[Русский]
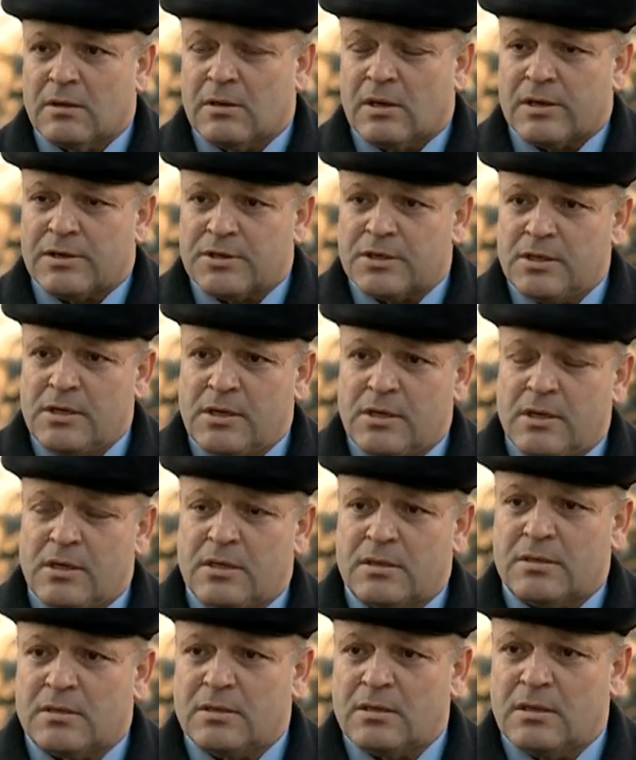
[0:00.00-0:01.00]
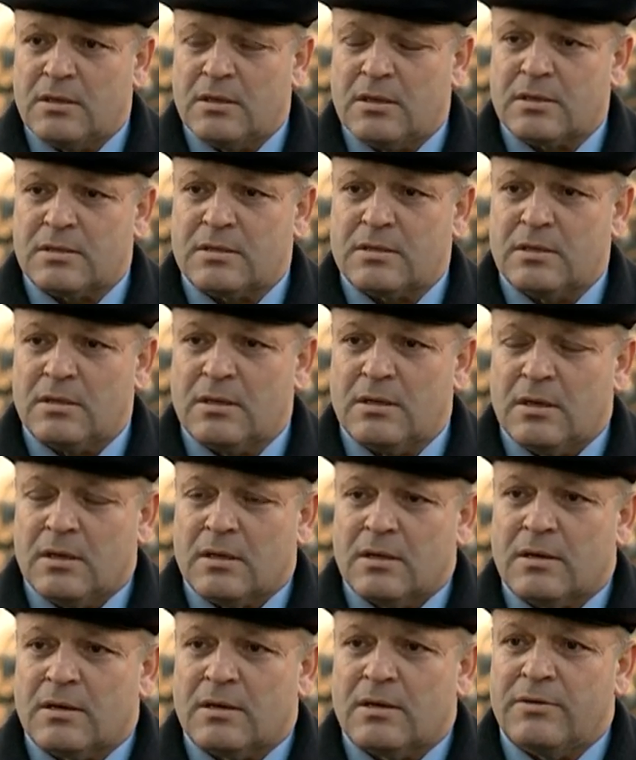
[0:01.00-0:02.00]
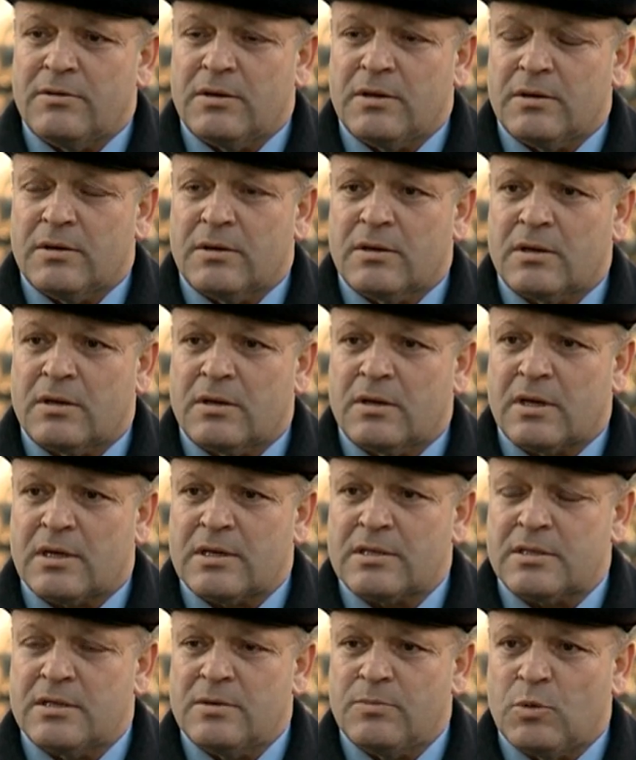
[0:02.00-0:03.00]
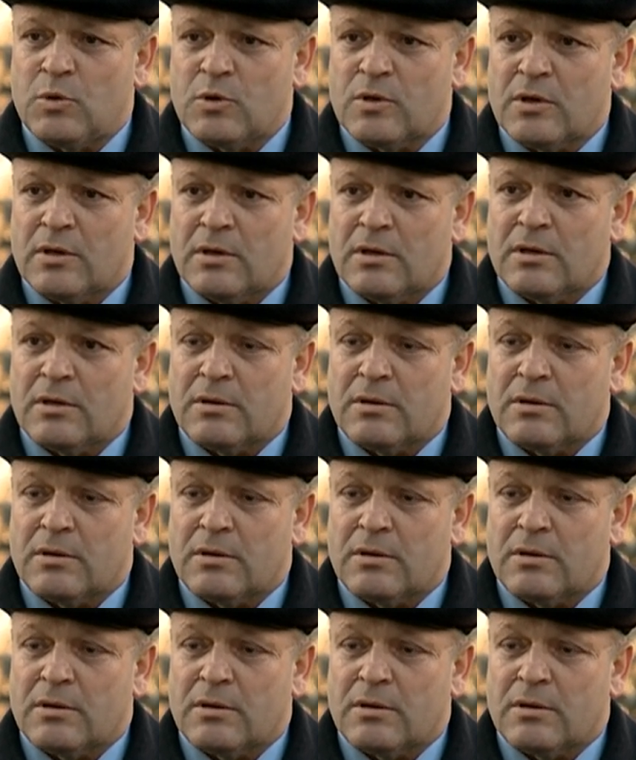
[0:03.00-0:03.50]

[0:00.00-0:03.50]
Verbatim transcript: Орженегица, Герцена, ливне... Э, Красный путь.